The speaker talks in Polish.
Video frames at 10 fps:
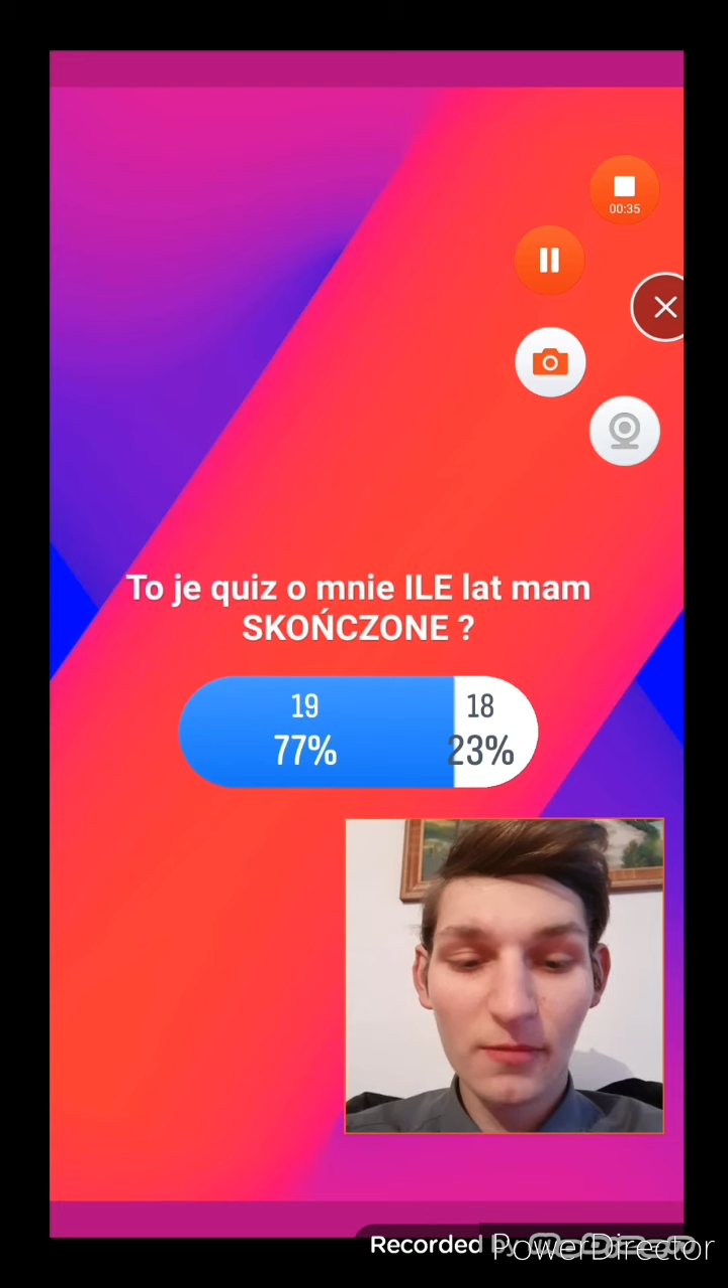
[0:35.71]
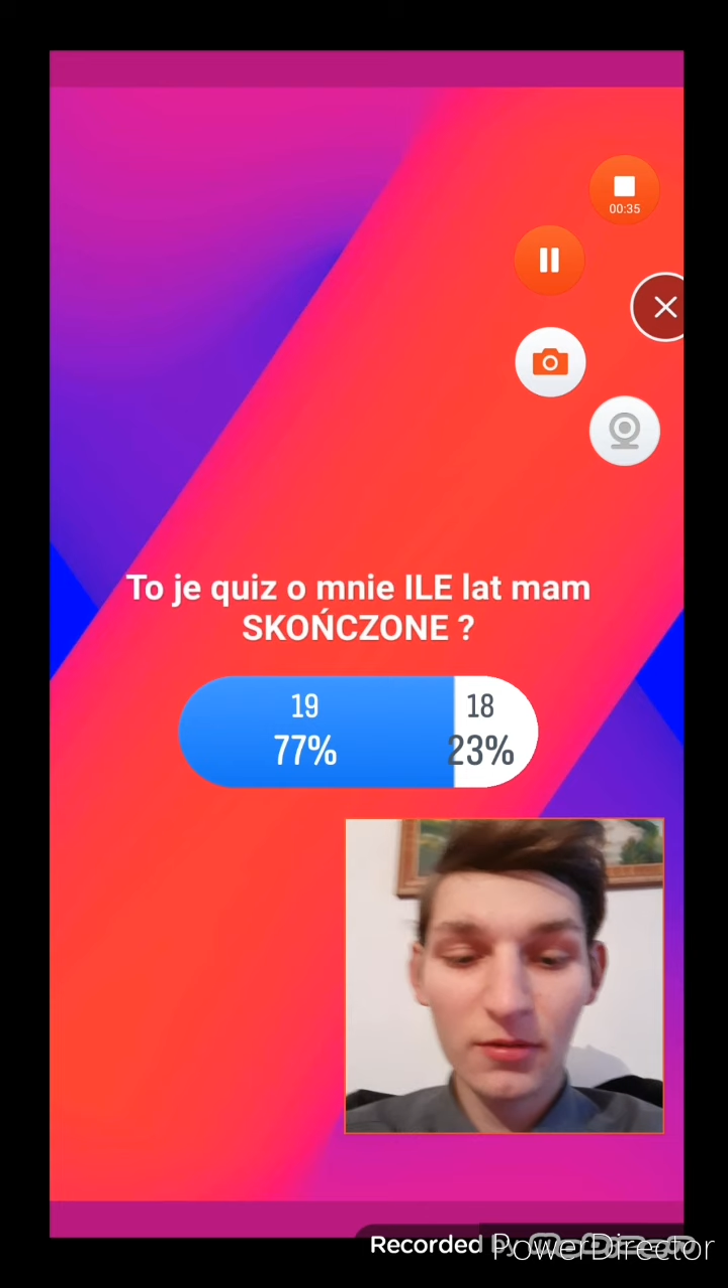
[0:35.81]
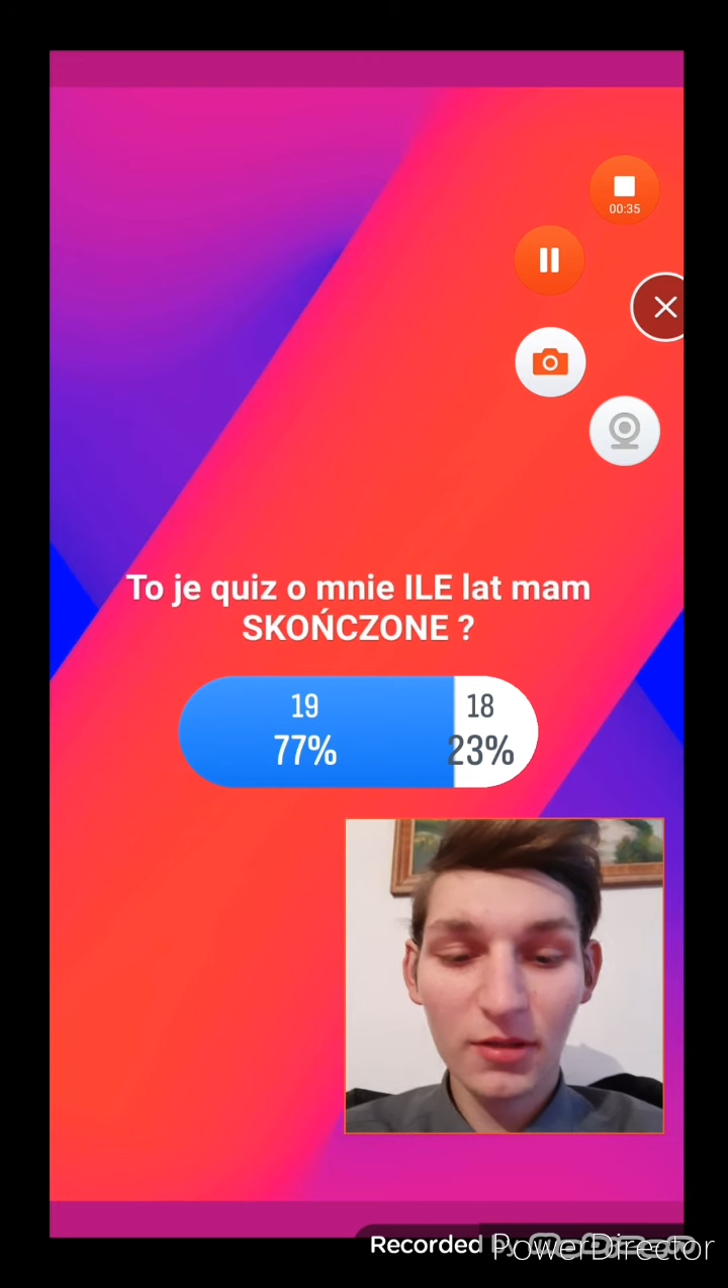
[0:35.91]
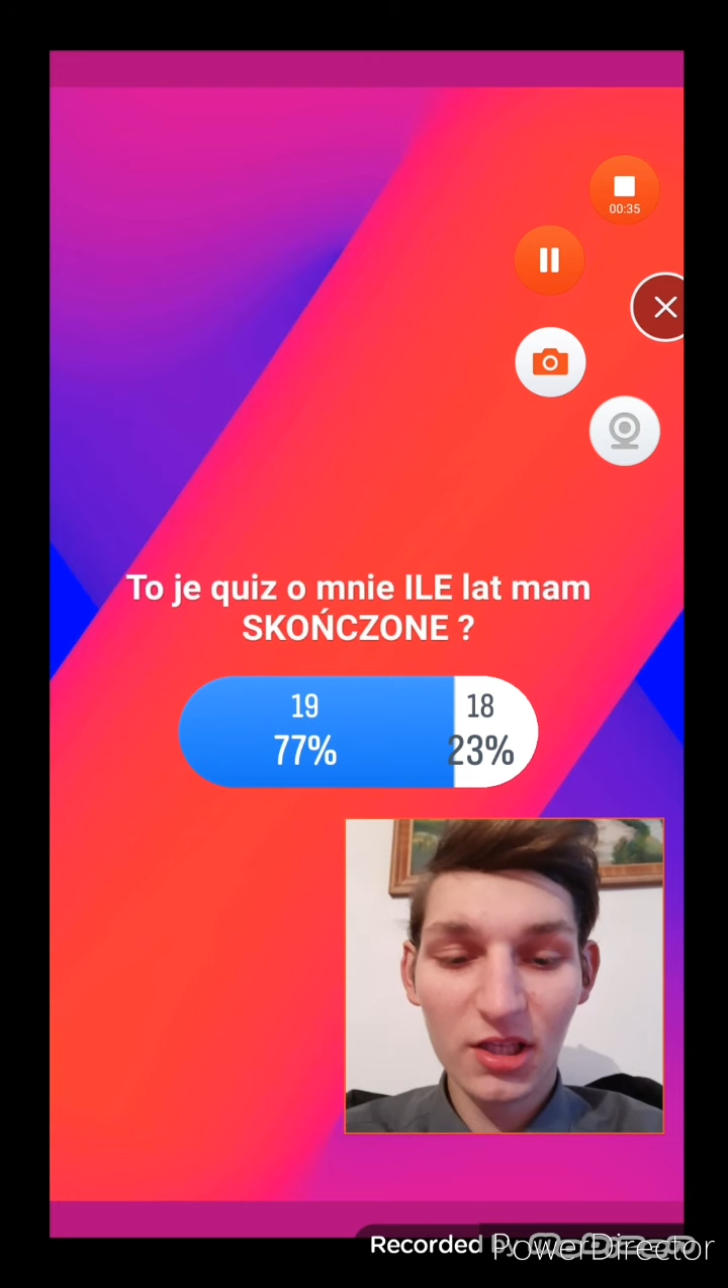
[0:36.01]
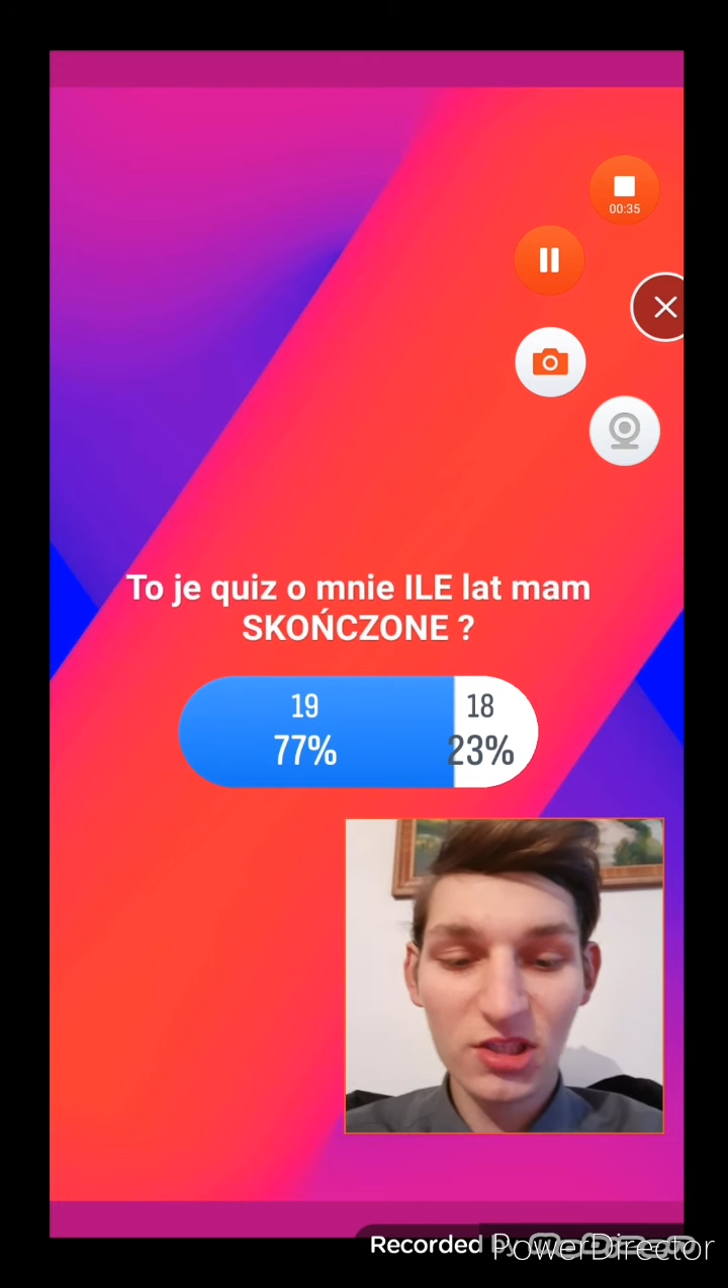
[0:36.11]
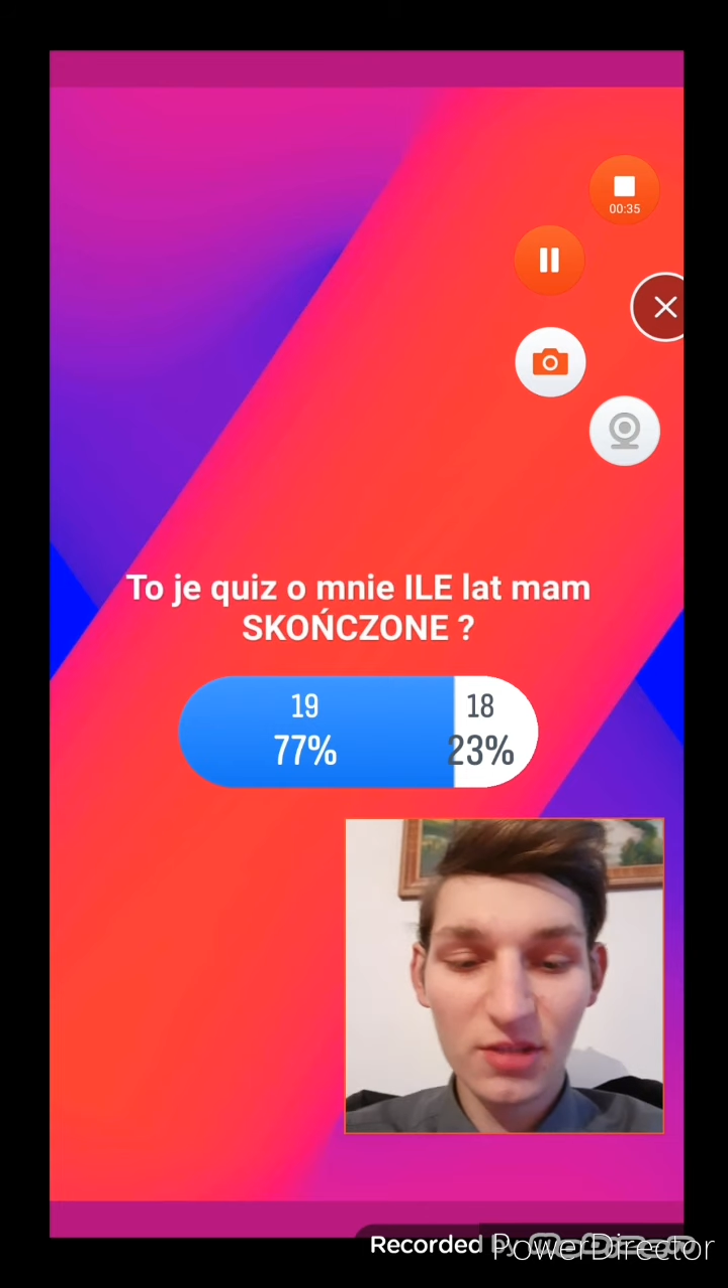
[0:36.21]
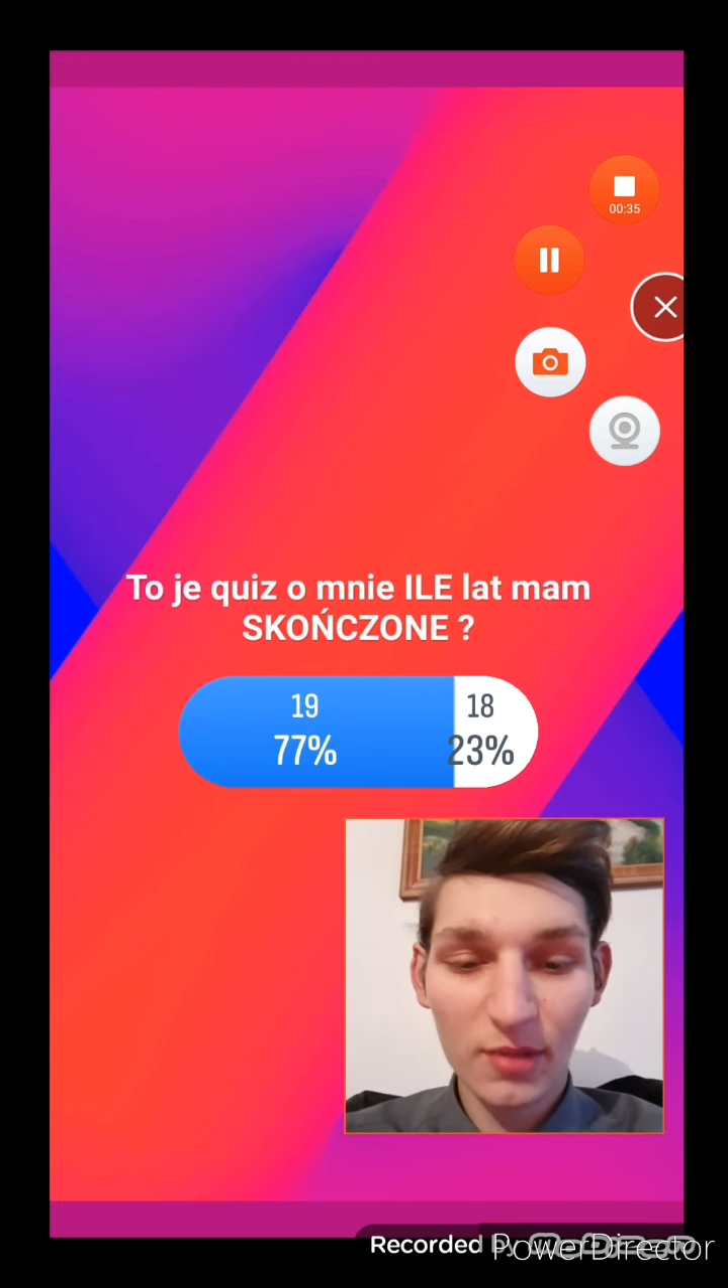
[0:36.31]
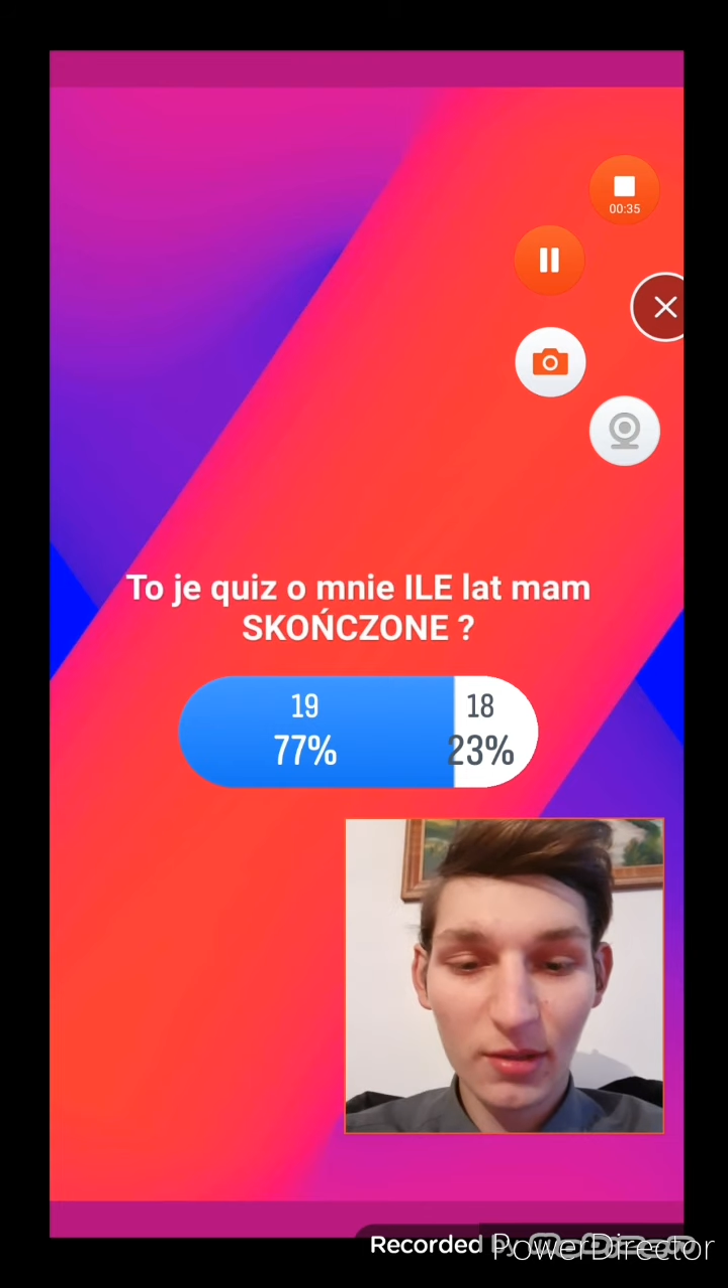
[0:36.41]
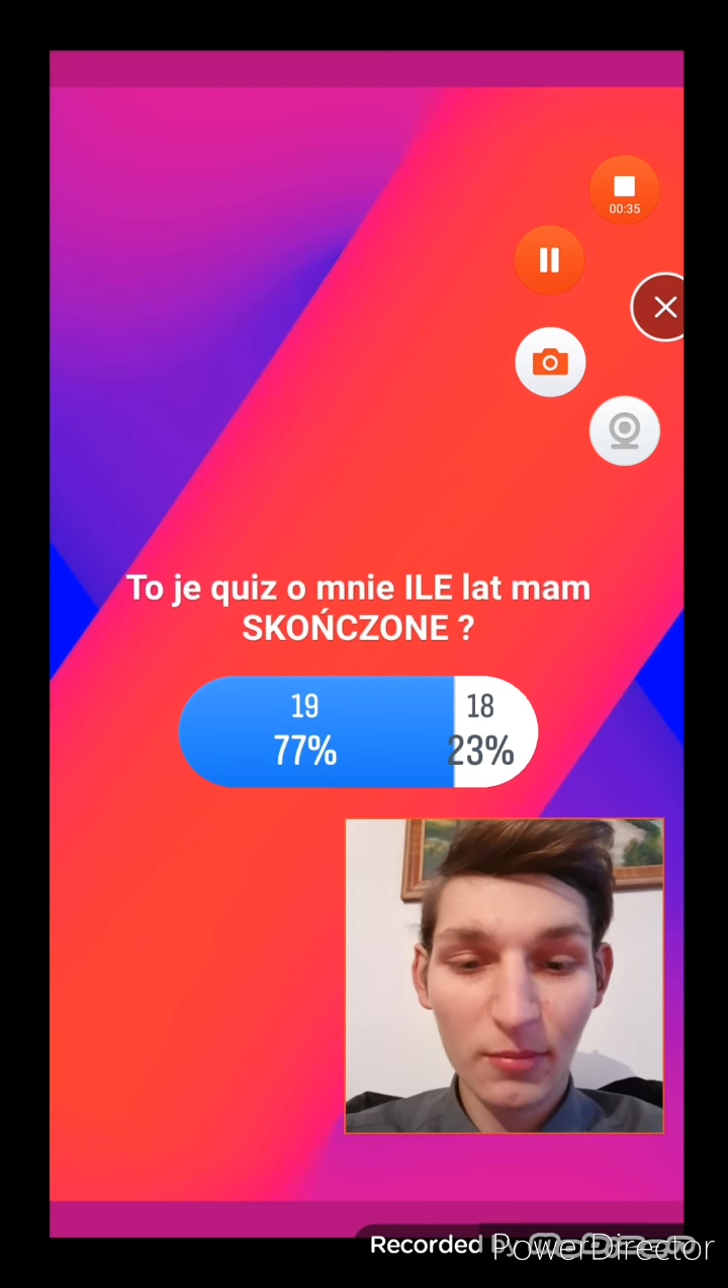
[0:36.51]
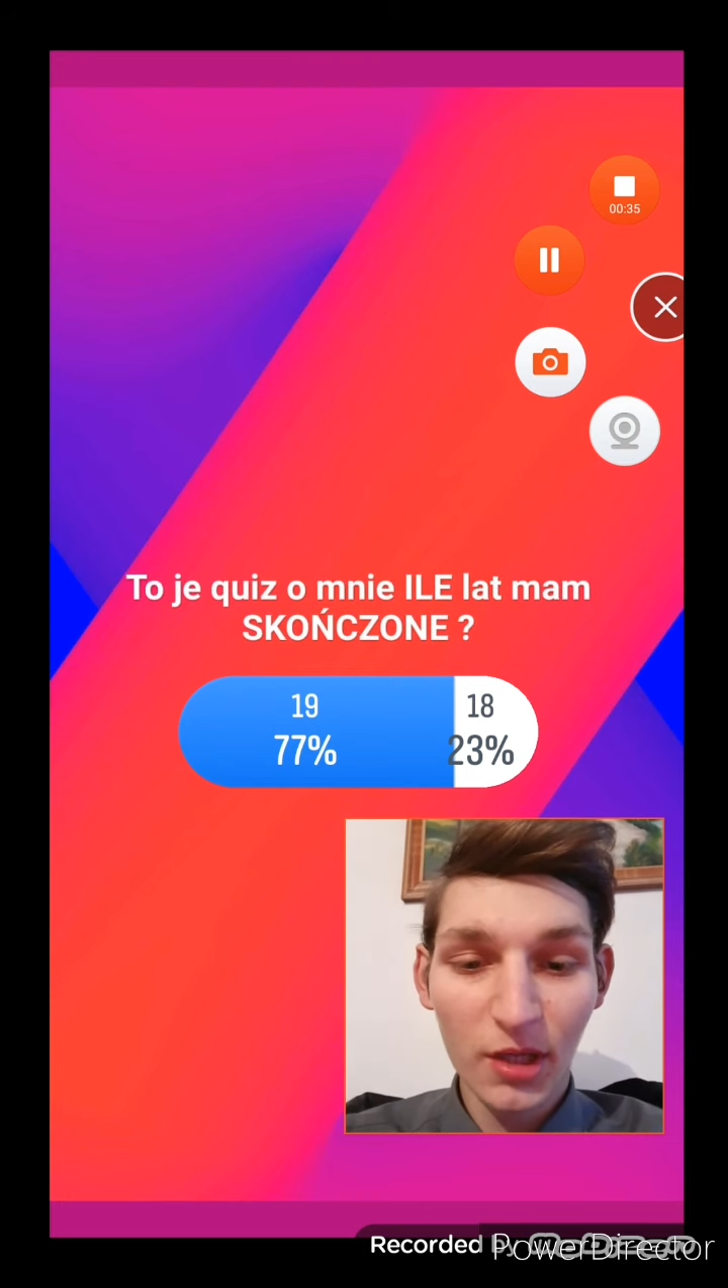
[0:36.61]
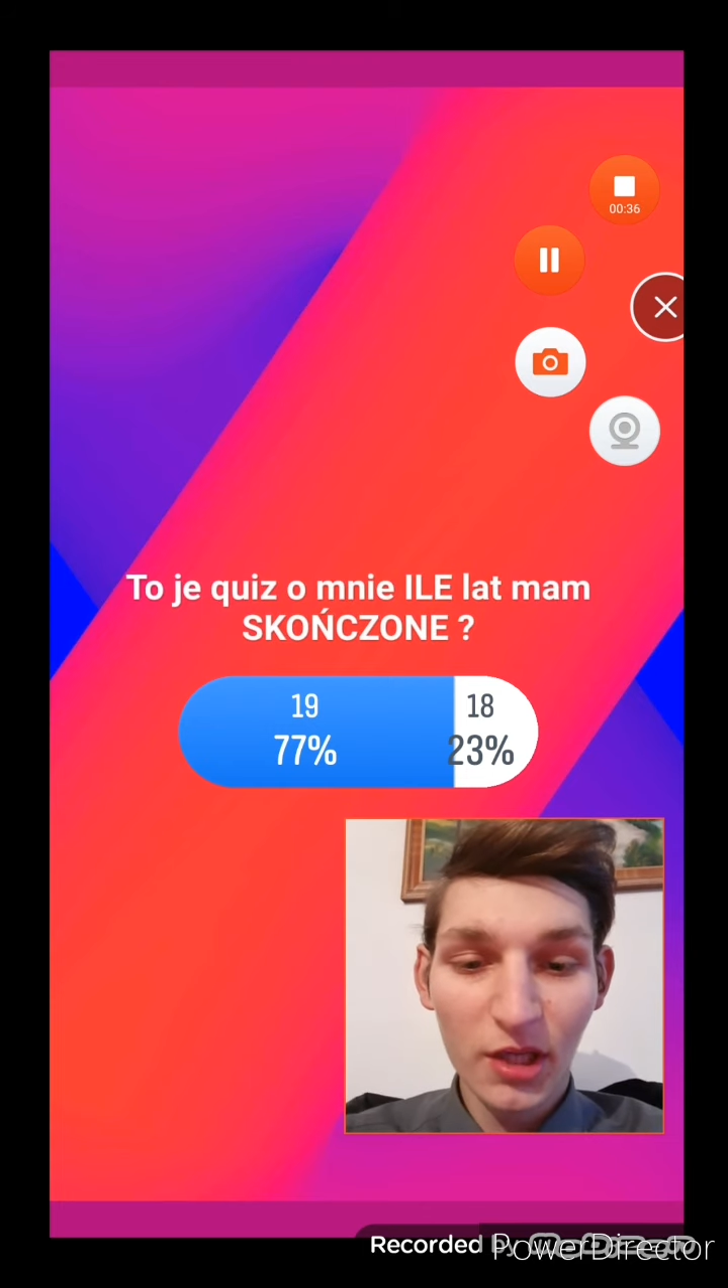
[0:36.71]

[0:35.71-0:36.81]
także mam